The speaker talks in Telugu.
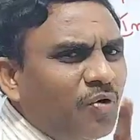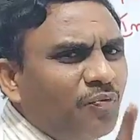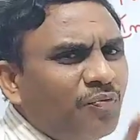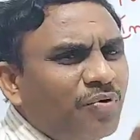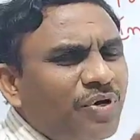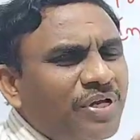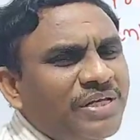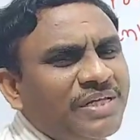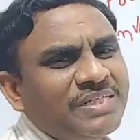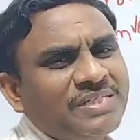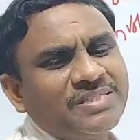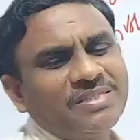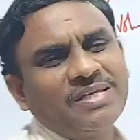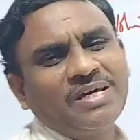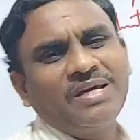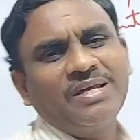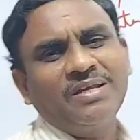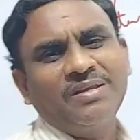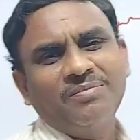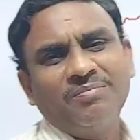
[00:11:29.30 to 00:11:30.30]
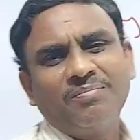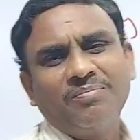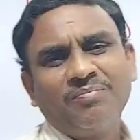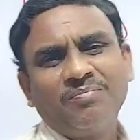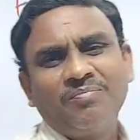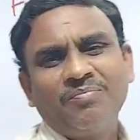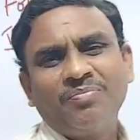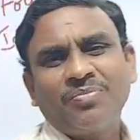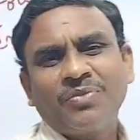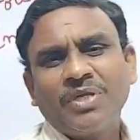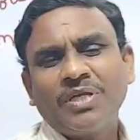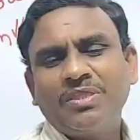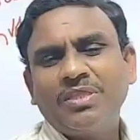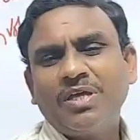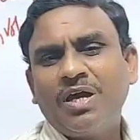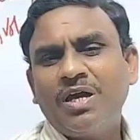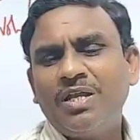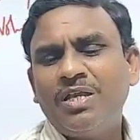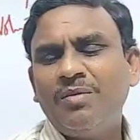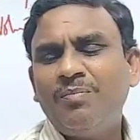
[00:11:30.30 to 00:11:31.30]
ఆఫ్ఘనిస్తాన్
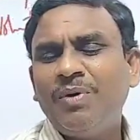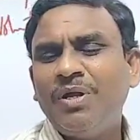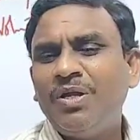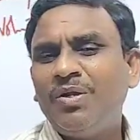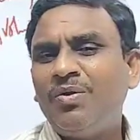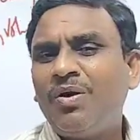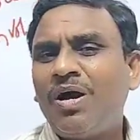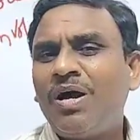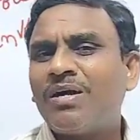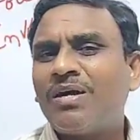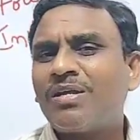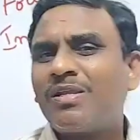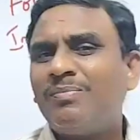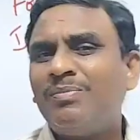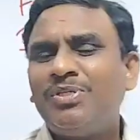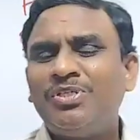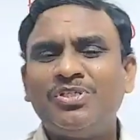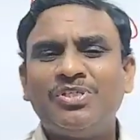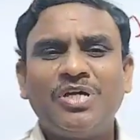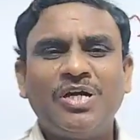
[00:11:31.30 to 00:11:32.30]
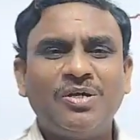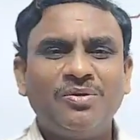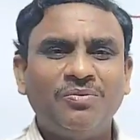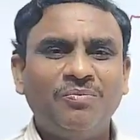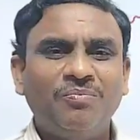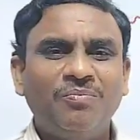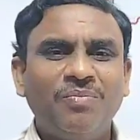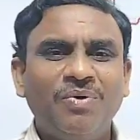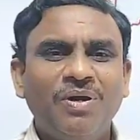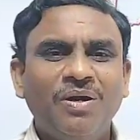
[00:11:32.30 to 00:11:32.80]
తాలిబన్లు ఆక్రమించారు